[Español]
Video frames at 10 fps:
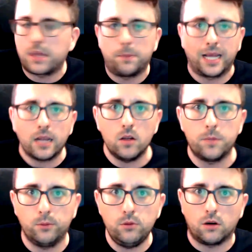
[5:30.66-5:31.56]
hay que
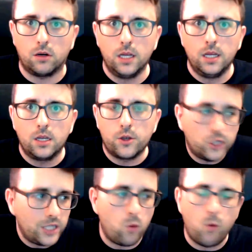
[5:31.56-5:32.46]
aceptarlo y punto
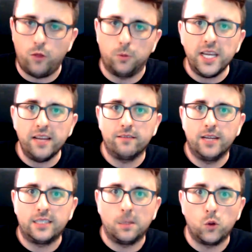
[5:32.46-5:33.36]
no se ha jugado
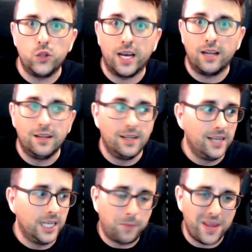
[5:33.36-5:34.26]
bien este mundial.
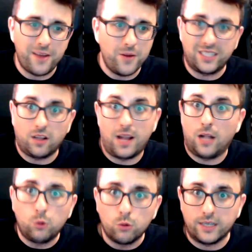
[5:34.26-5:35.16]
España no ha estado
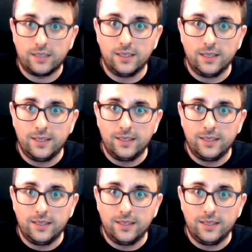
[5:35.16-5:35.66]
a la altura.